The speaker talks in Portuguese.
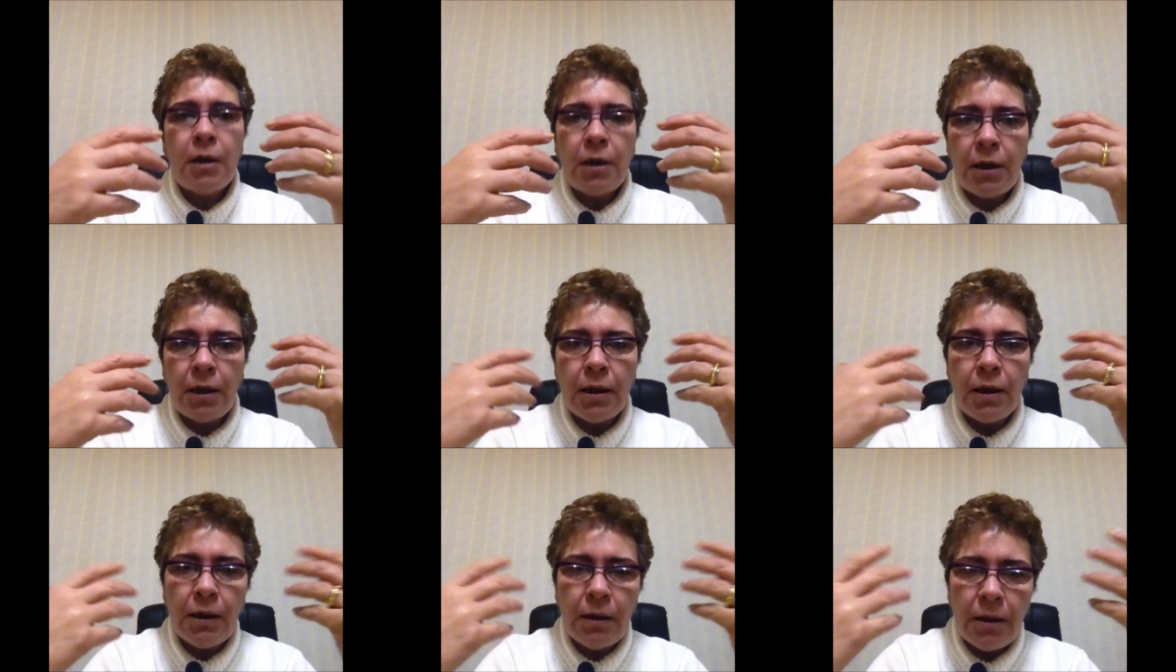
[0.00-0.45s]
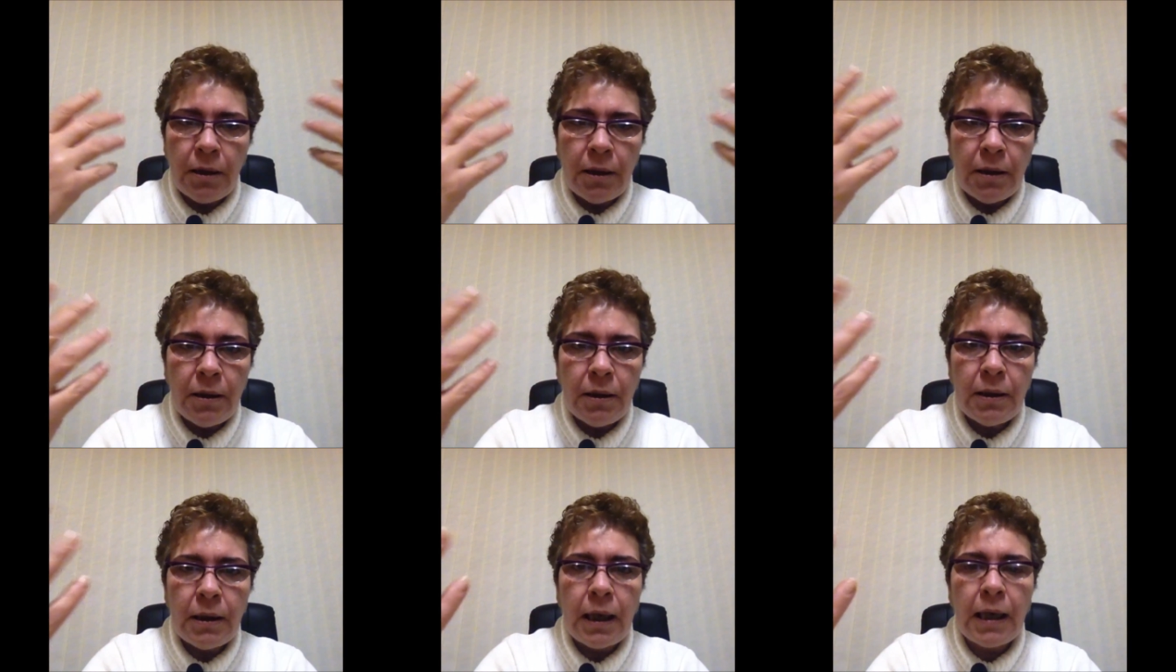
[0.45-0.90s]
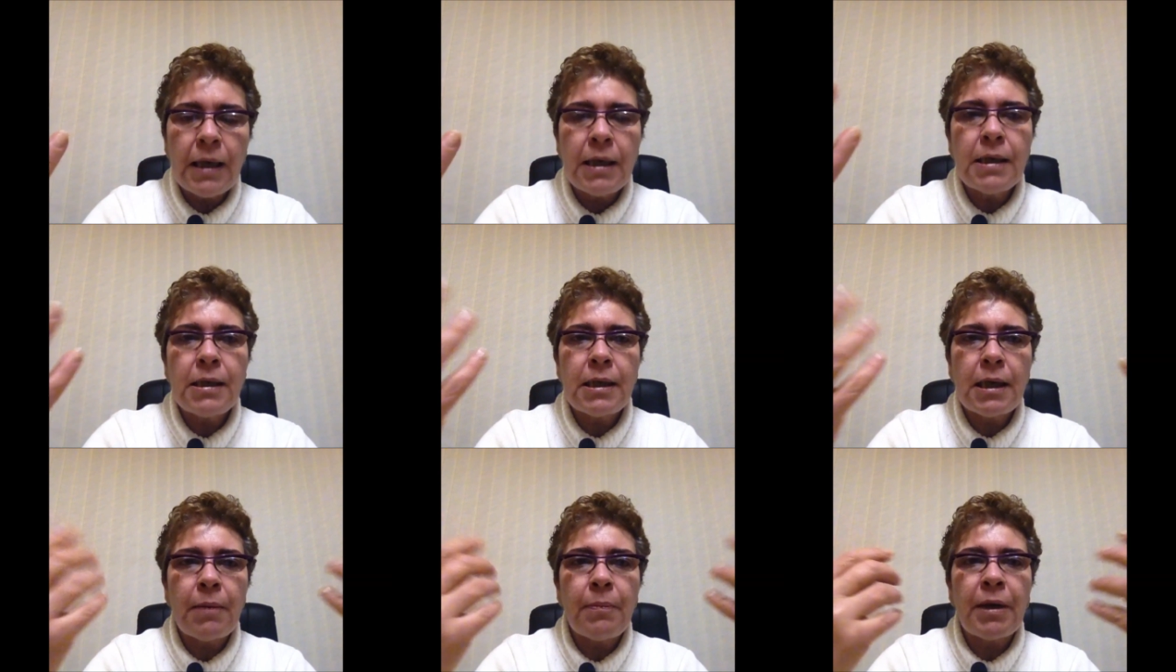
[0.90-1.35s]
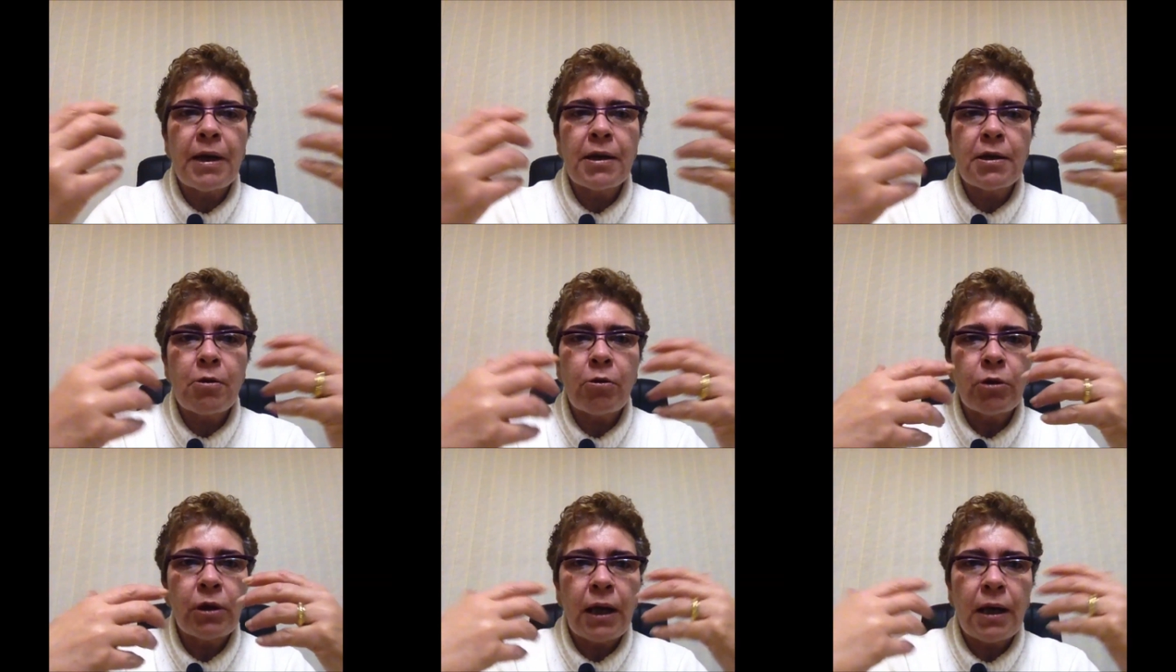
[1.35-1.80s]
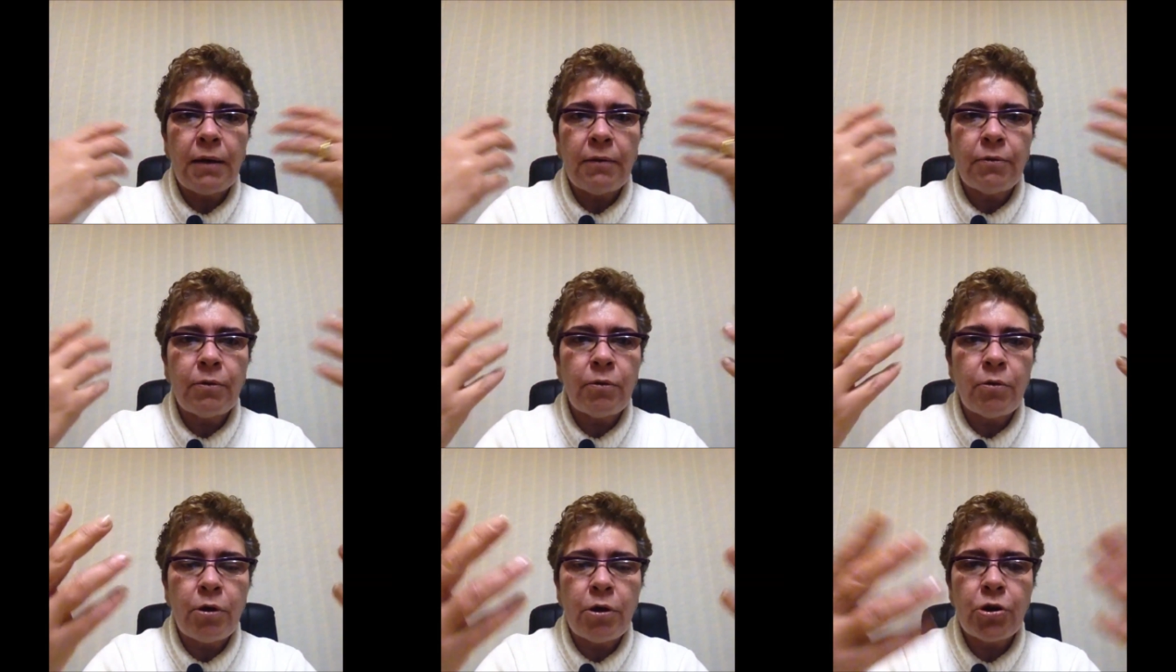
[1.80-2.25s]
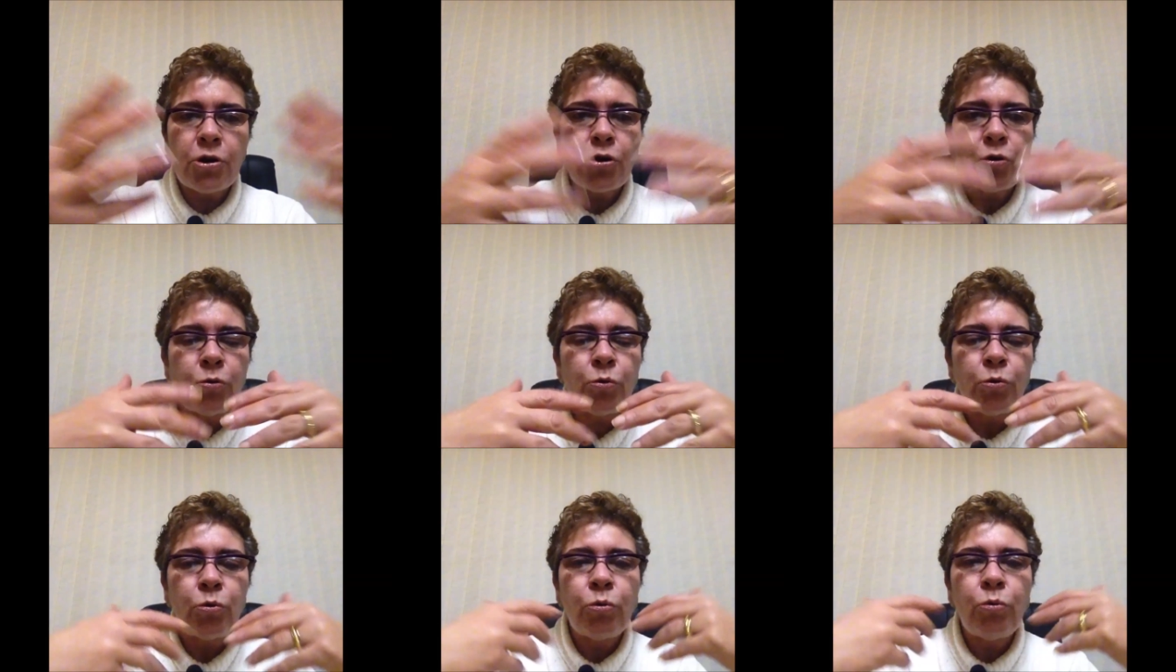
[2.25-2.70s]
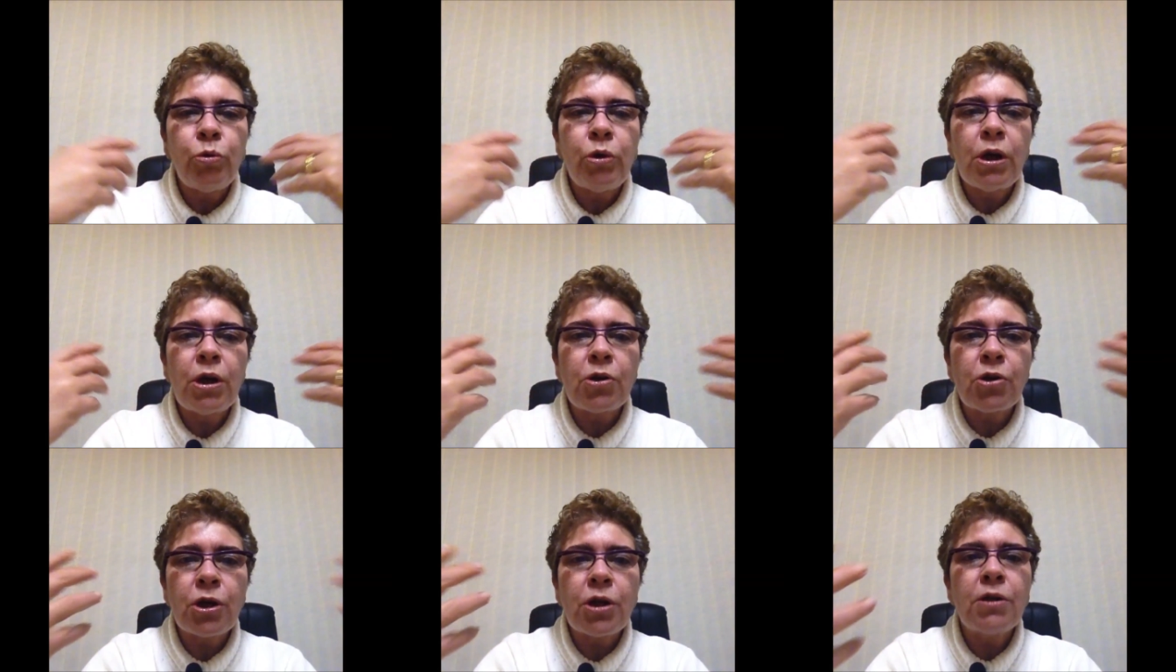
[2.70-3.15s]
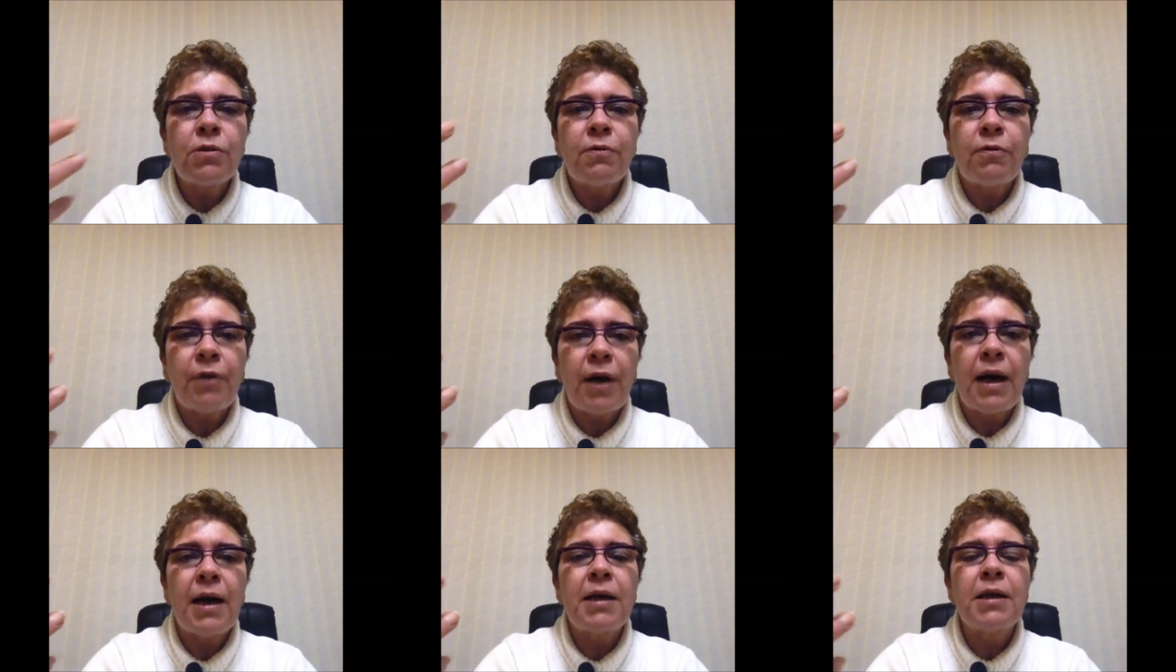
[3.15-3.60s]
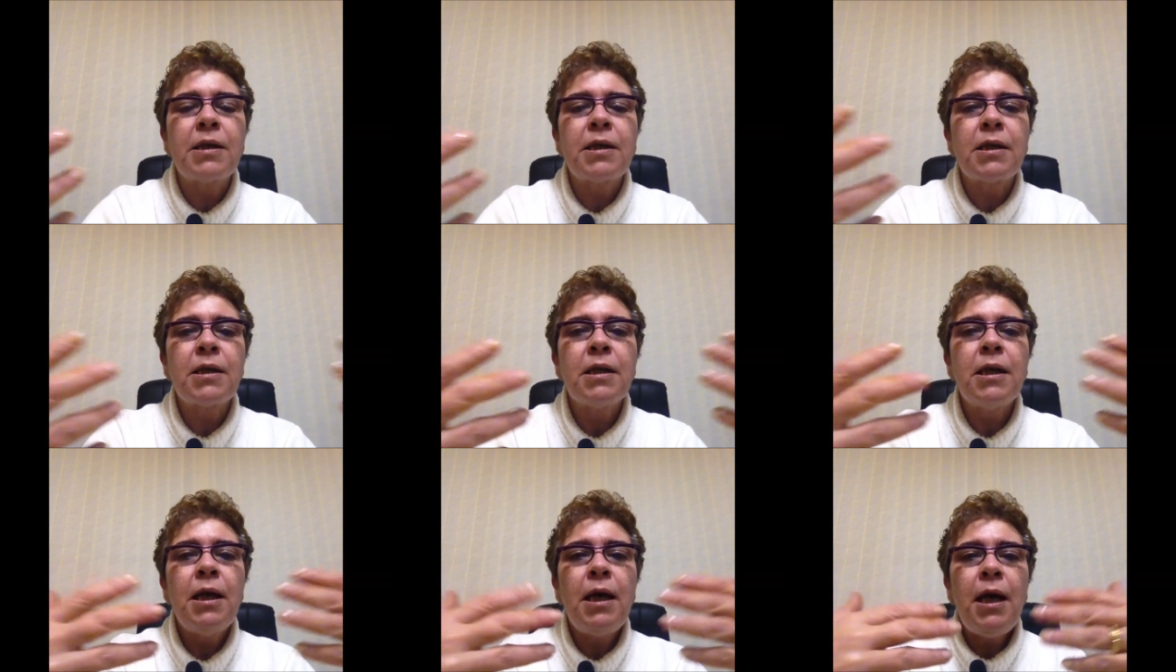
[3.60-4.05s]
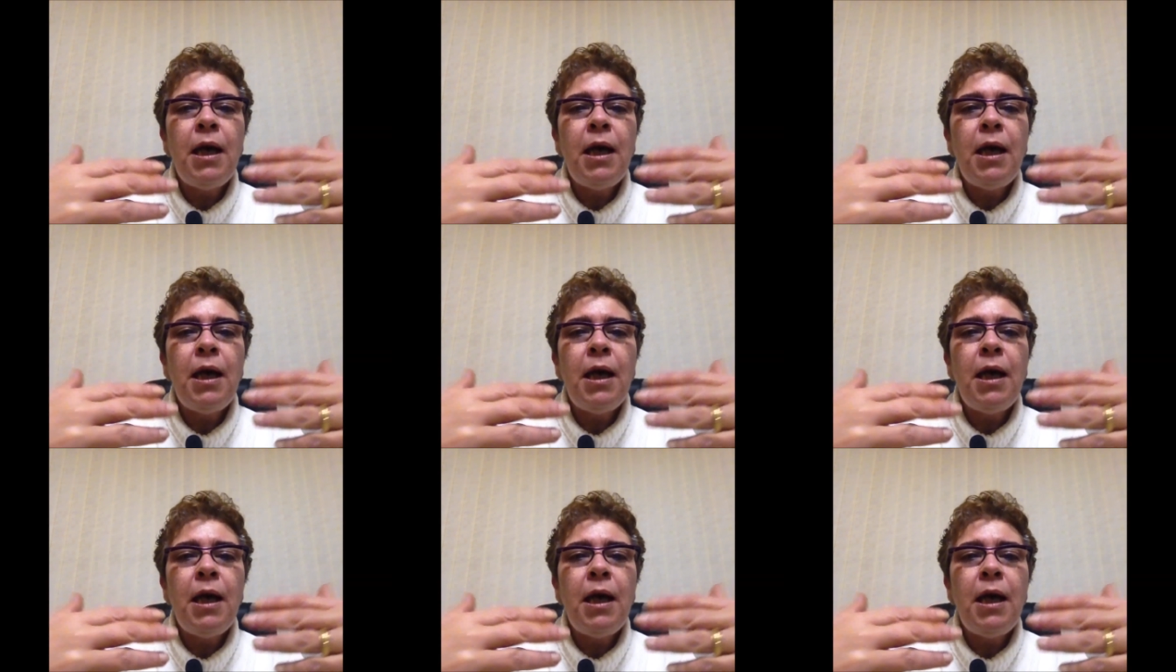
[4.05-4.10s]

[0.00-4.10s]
que tem que ser mais saudável, lógico. Tudo que a gente faz